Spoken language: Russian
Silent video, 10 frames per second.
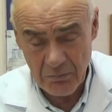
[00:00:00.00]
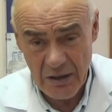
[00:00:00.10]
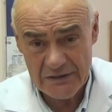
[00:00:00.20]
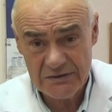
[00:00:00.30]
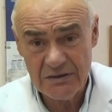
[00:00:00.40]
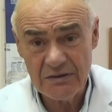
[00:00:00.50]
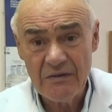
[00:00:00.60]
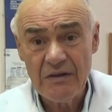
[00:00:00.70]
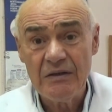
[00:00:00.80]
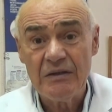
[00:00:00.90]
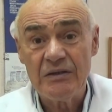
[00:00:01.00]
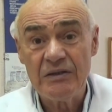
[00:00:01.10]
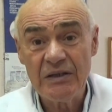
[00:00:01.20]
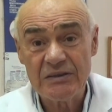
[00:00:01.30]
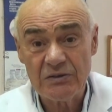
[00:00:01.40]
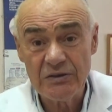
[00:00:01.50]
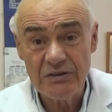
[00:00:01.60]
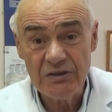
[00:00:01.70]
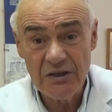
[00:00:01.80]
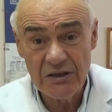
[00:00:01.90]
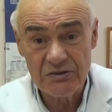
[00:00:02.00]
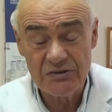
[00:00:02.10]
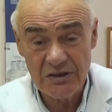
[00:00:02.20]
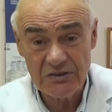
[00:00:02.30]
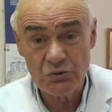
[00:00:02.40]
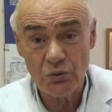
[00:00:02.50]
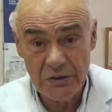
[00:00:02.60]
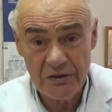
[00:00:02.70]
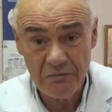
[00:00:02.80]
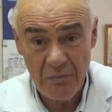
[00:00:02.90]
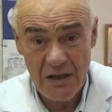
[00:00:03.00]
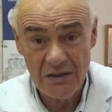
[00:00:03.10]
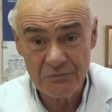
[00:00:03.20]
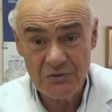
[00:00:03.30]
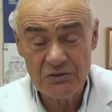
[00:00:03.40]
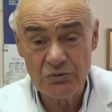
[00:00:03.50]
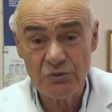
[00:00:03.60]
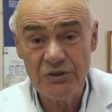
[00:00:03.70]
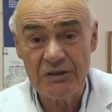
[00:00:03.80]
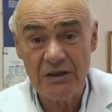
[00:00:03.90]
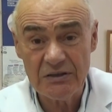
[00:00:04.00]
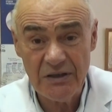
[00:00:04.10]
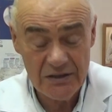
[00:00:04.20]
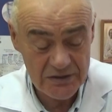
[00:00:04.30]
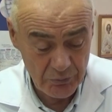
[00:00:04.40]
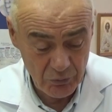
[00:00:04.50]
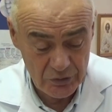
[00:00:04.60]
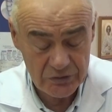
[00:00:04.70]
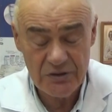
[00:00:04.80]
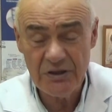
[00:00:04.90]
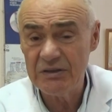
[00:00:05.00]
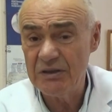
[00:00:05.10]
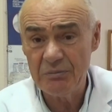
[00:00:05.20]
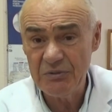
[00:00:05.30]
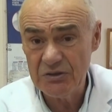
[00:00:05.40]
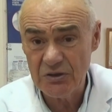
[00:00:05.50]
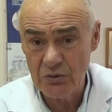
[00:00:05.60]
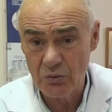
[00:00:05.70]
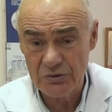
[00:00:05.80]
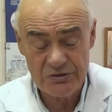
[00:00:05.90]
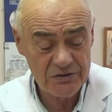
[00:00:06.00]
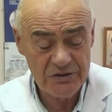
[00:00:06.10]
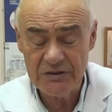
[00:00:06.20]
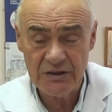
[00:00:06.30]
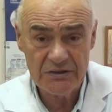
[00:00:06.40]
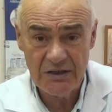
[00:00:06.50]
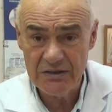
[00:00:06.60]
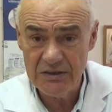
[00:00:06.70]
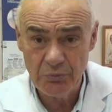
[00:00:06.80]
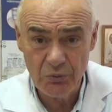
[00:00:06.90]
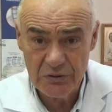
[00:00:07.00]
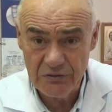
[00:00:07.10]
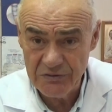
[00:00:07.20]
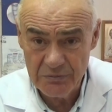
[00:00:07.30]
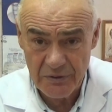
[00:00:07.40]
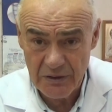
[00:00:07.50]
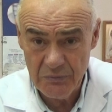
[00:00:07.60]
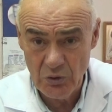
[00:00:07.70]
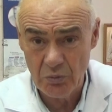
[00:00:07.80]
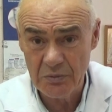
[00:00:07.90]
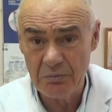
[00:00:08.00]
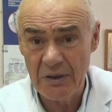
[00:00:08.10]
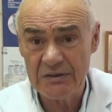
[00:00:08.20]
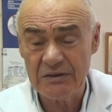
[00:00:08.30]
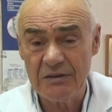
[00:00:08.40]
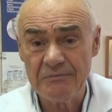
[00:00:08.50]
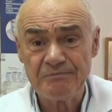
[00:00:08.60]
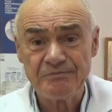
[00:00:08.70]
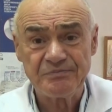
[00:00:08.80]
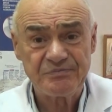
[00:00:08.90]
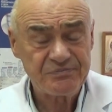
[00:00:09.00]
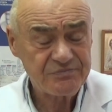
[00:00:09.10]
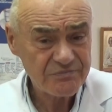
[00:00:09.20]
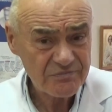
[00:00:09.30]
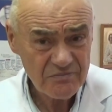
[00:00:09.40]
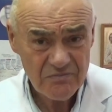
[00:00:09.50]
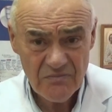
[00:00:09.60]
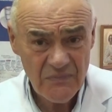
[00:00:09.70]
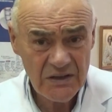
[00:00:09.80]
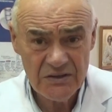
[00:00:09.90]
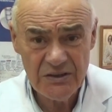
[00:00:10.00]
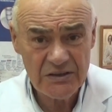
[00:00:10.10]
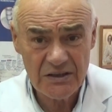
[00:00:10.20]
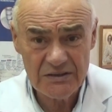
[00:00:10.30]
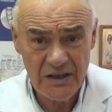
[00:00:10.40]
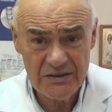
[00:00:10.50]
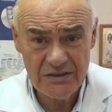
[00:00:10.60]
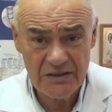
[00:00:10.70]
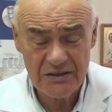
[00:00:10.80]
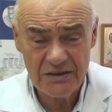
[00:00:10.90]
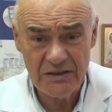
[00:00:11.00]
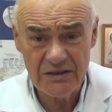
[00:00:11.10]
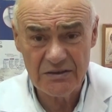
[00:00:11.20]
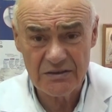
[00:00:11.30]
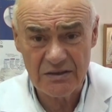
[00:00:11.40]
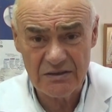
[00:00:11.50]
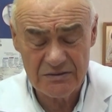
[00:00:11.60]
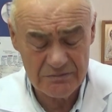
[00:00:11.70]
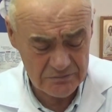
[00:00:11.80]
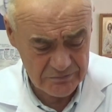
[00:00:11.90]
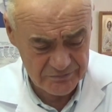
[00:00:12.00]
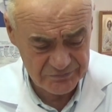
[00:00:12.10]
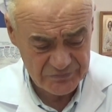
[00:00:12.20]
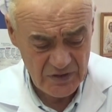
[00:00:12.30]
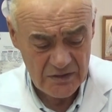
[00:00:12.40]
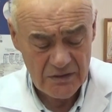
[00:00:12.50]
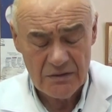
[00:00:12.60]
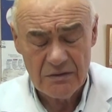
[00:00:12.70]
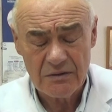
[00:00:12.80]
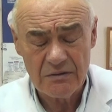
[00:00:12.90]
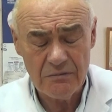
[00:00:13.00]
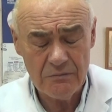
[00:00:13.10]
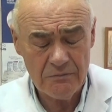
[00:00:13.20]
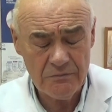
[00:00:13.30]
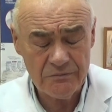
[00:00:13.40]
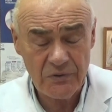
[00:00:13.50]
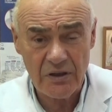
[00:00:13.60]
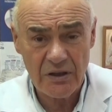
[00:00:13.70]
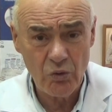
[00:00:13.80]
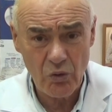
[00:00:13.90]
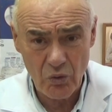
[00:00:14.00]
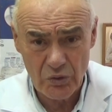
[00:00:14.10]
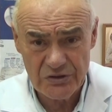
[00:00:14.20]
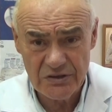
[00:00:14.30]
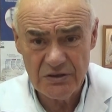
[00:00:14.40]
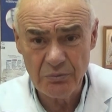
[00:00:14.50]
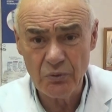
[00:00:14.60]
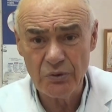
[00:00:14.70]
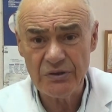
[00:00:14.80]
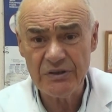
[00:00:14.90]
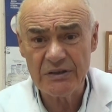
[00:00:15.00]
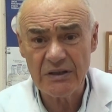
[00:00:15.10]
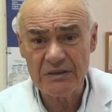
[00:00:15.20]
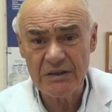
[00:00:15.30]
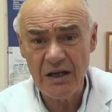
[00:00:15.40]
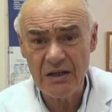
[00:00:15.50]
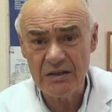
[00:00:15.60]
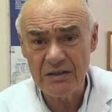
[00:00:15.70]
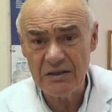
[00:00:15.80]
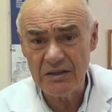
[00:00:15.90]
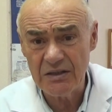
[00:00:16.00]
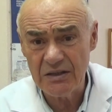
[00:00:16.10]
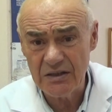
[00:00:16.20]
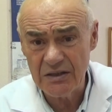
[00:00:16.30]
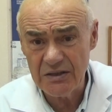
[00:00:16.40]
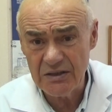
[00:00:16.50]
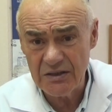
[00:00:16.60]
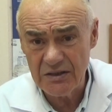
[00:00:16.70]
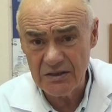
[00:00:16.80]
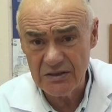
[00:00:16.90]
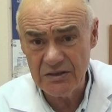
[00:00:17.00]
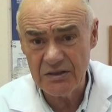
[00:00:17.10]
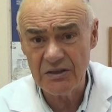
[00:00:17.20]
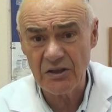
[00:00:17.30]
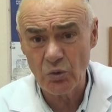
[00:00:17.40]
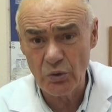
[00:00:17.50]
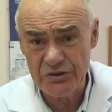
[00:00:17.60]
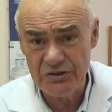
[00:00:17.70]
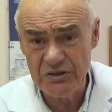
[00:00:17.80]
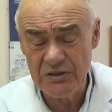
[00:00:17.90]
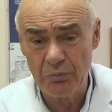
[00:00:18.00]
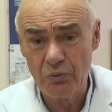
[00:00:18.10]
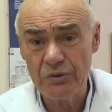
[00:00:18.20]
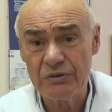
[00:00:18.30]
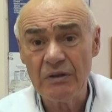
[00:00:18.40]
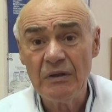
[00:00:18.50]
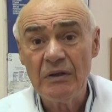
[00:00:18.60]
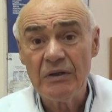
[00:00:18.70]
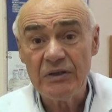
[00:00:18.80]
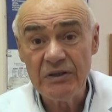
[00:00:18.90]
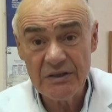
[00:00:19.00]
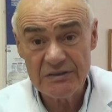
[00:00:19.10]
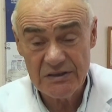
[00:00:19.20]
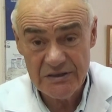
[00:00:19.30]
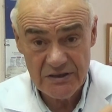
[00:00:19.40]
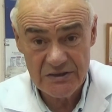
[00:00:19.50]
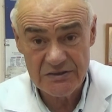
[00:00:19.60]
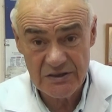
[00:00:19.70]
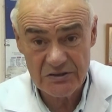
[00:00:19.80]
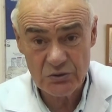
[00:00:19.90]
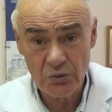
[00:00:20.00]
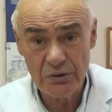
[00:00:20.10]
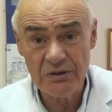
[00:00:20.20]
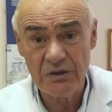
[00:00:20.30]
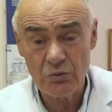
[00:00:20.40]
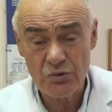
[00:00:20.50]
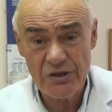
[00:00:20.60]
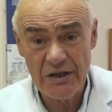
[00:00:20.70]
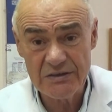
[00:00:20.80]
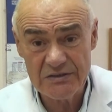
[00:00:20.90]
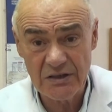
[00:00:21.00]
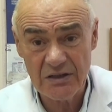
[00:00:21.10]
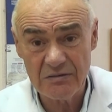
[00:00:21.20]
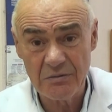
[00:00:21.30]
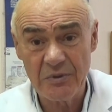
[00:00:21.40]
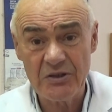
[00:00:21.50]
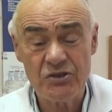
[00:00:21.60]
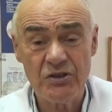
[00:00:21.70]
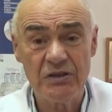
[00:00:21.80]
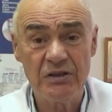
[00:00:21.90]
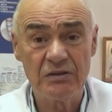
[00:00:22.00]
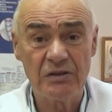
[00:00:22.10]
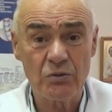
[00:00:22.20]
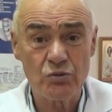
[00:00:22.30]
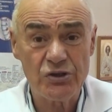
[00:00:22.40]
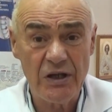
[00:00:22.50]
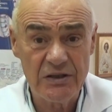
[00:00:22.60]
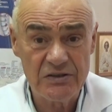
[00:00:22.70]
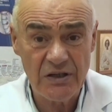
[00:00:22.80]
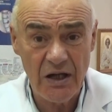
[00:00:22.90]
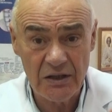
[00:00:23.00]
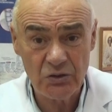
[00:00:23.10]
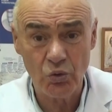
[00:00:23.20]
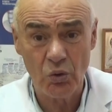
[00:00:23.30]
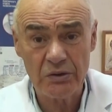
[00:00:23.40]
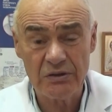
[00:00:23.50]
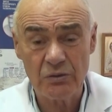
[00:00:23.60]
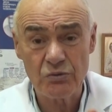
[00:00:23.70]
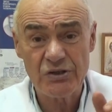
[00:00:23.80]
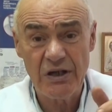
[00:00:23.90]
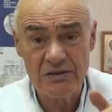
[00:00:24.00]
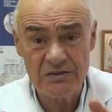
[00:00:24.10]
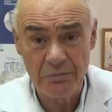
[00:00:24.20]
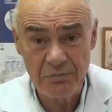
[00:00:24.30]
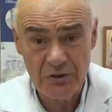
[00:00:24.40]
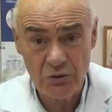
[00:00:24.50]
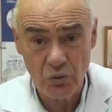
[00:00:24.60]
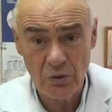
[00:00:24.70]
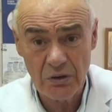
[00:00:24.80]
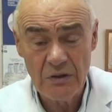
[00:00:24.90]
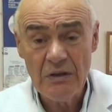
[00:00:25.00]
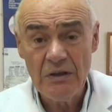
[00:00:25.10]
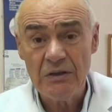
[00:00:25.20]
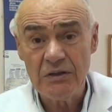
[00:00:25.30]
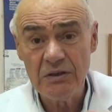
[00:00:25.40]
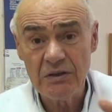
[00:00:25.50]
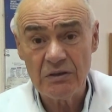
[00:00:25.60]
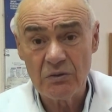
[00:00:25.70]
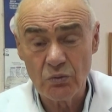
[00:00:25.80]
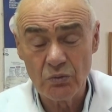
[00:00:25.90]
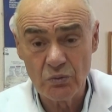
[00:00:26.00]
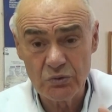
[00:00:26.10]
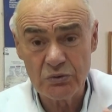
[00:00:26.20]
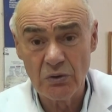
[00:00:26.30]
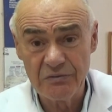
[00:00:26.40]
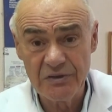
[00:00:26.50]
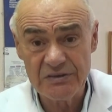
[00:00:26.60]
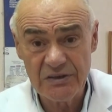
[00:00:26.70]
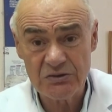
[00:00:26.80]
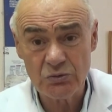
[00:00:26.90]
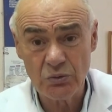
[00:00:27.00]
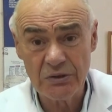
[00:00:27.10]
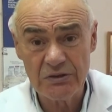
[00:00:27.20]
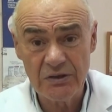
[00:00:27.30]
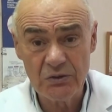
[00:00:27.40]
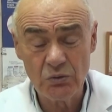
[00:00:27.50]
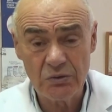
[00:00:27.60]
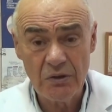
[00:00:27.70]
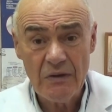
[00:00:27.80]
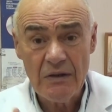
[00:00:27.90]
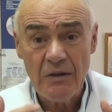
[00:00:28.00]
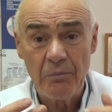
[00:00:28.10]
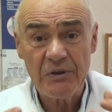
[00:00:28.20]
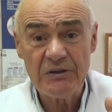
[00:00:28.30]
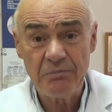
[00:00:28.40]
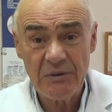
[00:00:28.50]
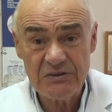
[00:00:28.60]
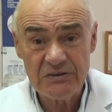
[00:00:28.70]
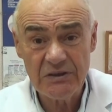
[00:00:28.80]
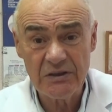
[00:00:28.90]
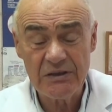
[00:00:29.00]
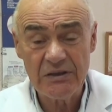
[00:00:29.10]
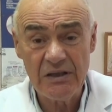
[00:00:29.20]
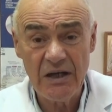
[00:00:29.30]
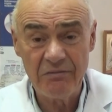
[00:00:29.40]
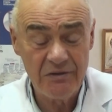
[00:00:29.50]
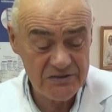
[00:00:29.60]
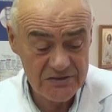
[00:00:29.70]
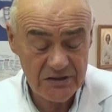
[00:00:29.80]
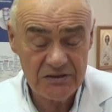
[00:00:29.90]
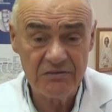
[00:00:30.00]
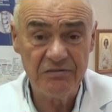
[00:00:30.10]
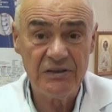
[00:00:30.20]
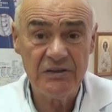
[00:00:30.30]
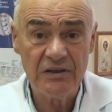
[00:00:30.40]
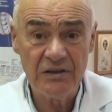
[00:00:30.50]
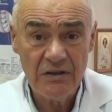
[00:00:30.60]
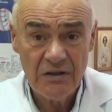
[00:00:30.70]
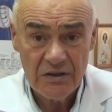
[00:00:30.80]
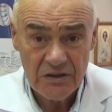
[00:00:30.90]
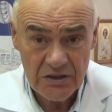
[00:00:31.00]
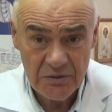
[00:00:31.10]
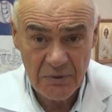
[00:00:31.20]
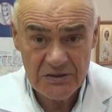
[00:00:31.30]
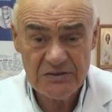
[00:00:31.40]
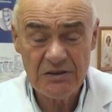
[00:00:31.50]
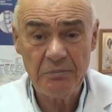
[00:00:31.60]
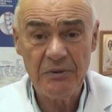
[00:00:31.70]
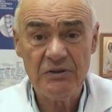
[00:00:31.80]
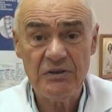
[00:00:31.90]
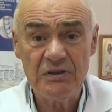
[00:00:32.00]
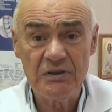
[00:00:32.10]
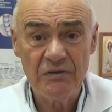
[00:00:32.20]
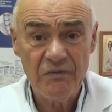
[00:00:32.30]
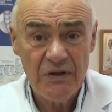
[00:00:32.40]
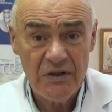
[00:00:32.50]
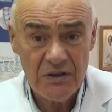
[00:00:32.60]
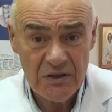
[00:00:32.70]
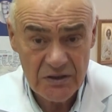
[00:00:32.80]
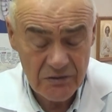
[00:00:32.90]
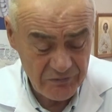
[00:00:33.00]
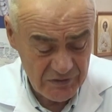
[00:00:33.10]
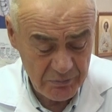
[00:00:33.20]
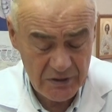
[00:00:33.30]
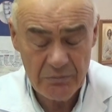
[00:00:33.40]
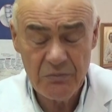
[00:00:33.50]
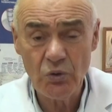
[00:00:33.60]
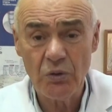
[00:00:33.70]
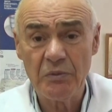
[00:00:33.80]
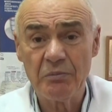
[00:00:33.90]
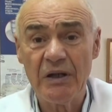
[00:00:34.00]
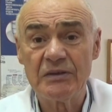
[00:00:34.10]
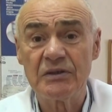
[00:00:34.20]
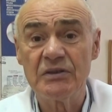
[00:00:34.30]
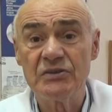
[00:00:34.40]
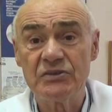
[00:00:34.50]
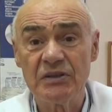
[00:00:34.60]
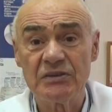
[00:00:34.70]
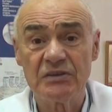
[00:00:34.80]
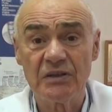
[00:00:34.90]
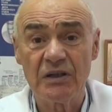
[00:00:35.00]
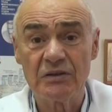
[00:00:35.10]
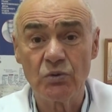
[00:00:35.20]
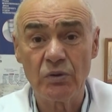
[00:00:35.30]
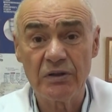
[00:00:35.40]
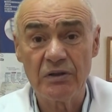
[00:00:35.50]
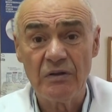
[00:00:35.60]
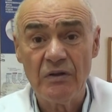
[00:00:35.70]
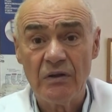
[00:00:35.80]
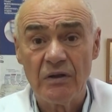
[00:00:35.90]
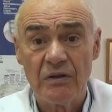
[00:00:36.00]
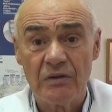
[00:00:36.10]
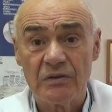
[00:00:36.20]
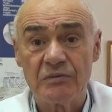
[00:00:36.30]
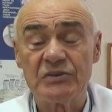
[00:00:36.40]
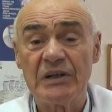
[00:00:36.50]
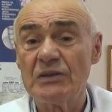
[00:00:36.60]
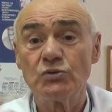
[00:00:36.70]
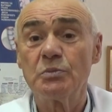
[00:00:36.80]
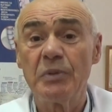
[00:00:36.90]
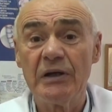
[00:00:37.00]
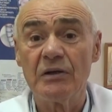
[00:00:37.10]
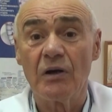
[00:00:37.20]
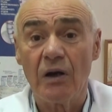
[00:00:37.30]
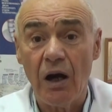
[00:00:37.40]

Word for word: матки. Если нет застоя в малом тазу, никогда не будет ни эндометриоза, никогда не будет фибромиомы матки. Никогда никак... Э, э, крауроза не будет, никогда и эрозии не будет. Если есть застой, нарушается кровообращение, нарушается отток, нарушается приток и условия застоя дают предпосылки для возникновения и мастопатии, и фибромиомы матки, естественно, которые сразу бы...